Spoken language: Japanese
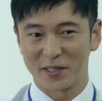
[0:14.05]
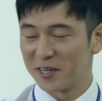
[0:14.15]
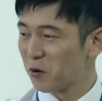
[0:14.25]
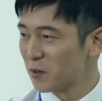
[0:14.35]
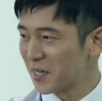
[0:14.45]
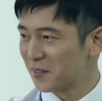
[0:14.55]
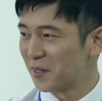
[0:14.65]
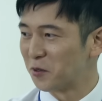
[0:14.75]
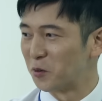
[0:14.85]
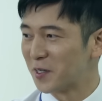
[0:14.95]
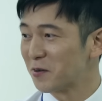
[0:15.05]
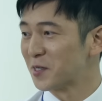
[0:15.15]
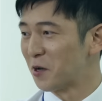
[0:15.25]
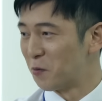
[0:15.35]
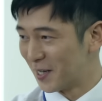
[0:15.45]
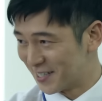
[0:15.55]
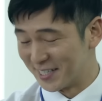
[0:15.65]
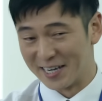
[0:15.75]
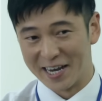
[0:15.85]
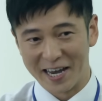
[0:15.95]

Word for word: キュリティコンサルタントの田口さんをお招きし